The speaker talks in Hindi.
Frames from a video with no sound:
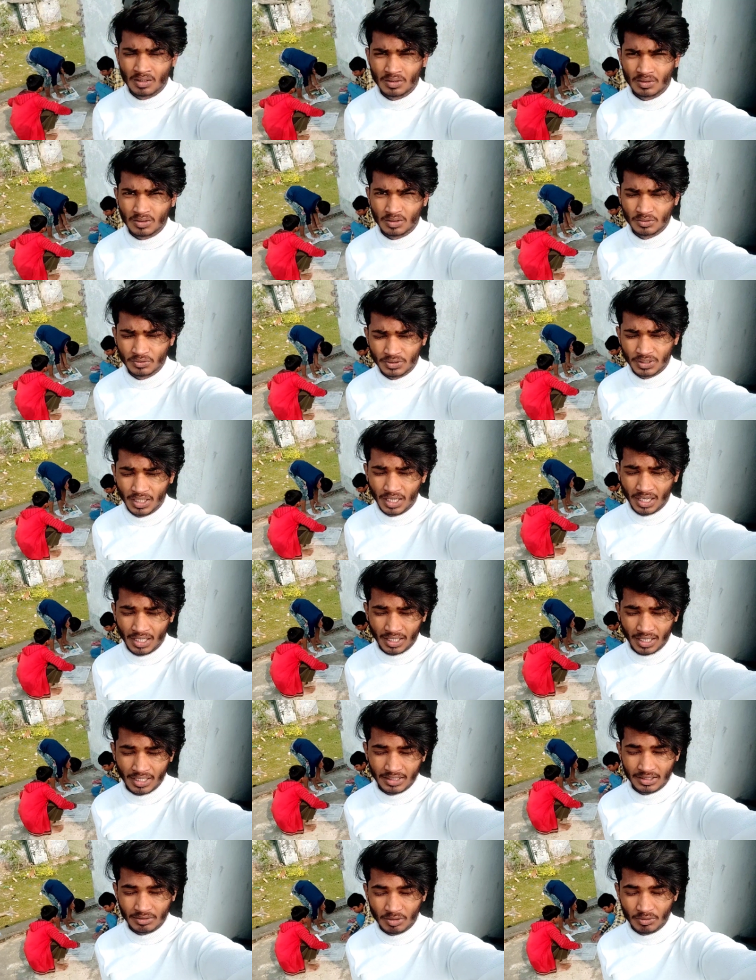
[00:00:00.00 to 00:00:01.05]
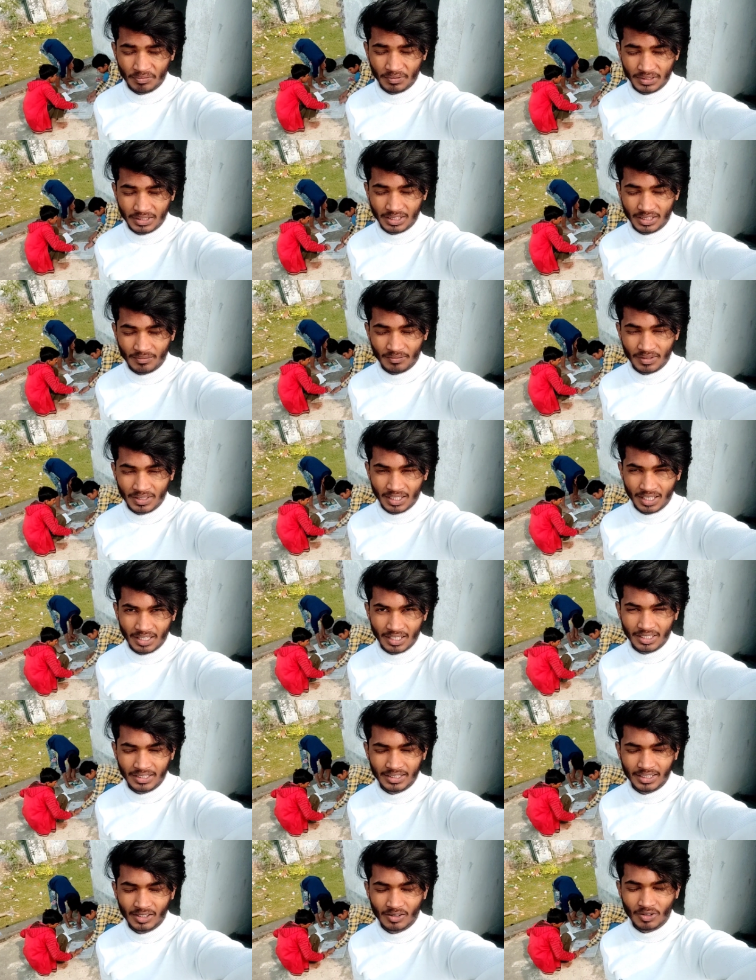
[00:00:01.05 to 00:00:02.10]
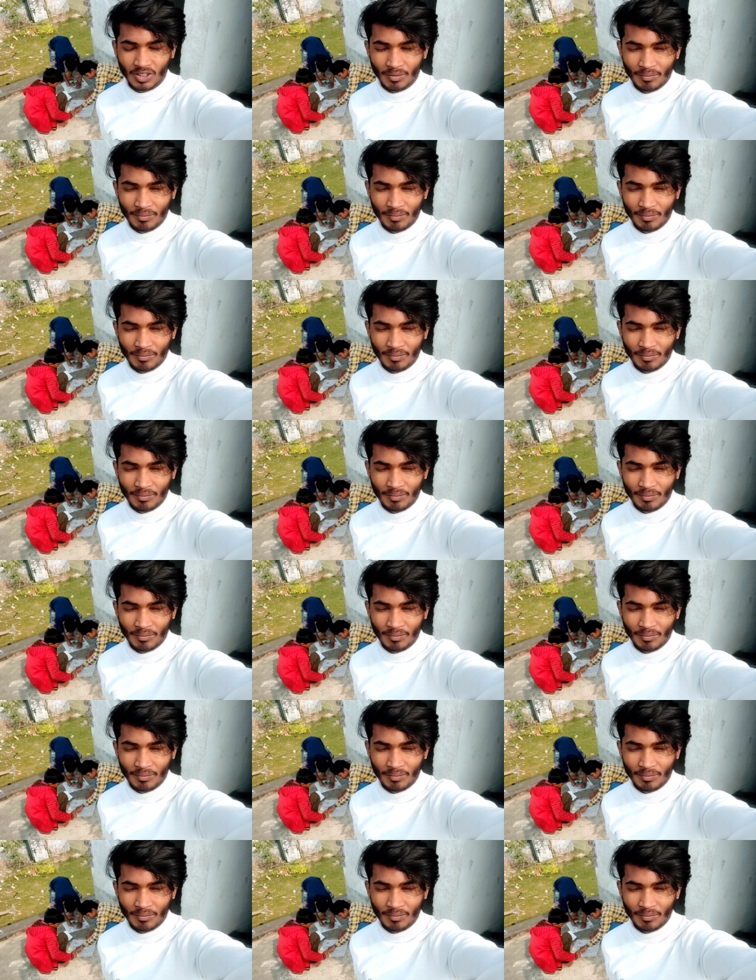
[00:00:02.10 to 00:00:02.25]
तो फिलहाल गाय अभी पतंग बना रहा है ये लोग